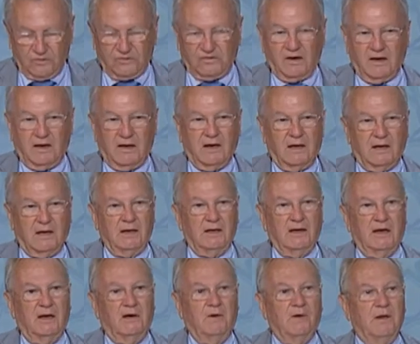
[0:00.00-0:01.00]

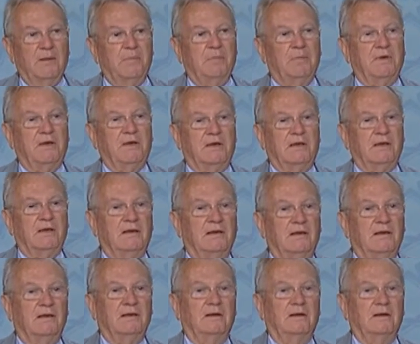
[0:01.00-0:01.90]
CNRI et l'OMPI